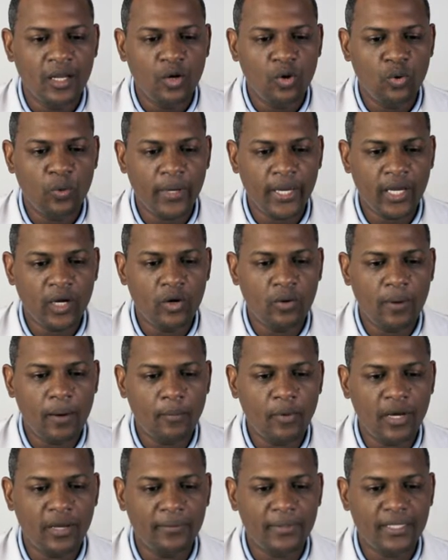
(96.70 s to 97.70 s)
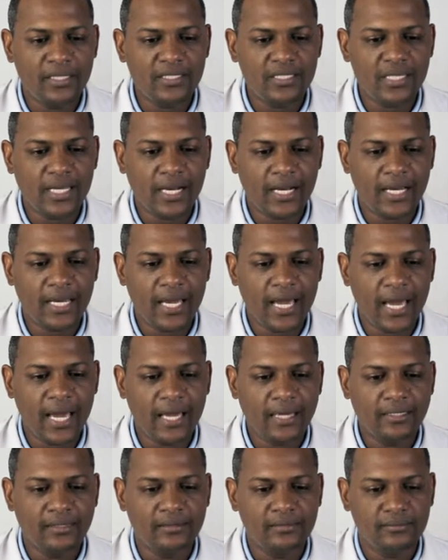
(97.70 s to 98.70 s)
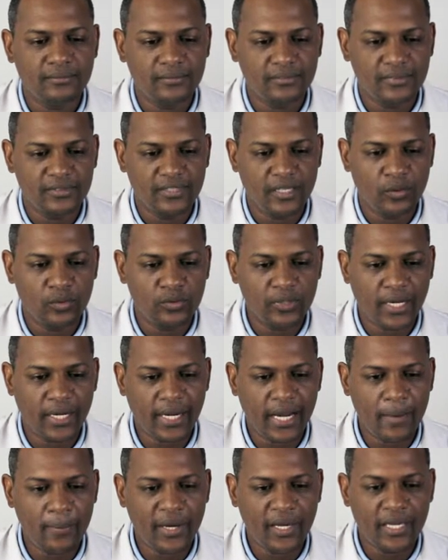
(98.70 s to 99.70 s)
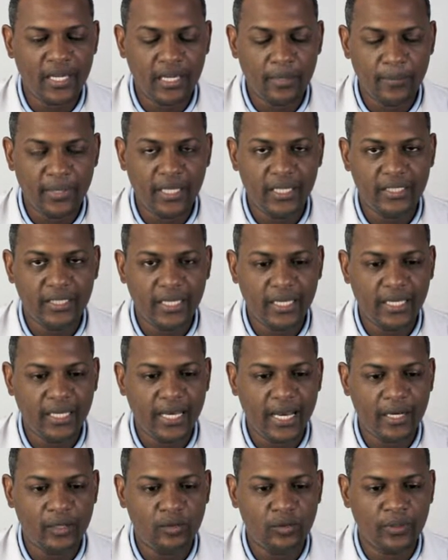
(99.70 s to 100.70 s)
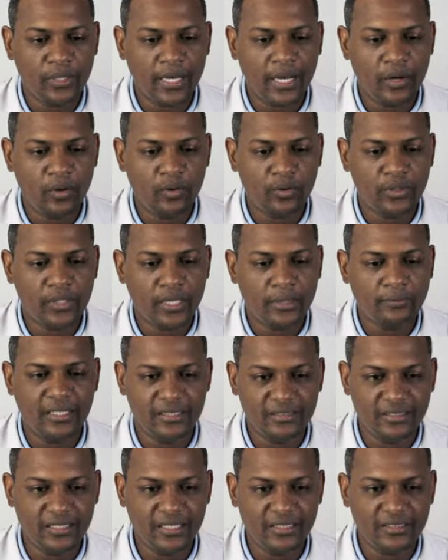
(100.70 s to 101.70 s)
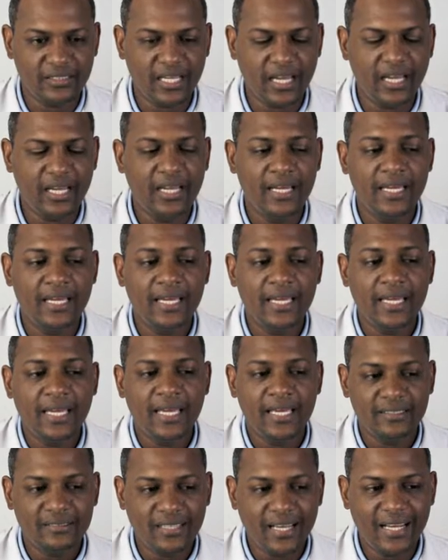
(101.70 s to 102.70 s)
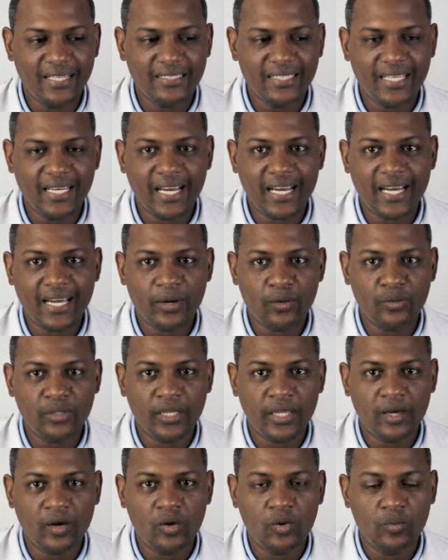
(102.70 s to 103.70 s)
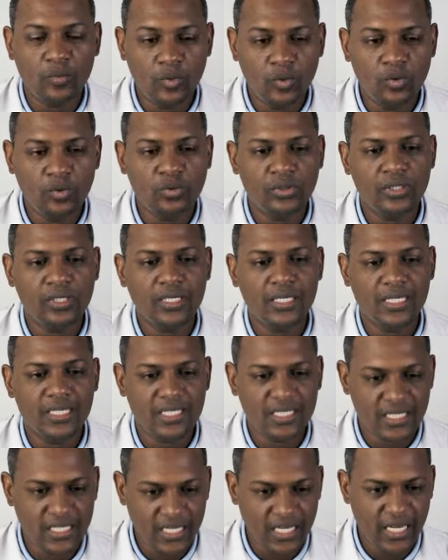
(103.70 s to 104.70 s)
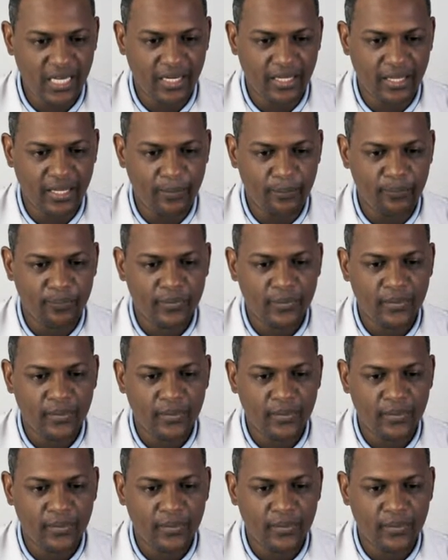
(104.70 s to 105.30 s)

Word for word: Luego vamos a evidenciar acá, segunda rama que emite el arco de la aorta, es esta, es la arteria carótida común izquierda.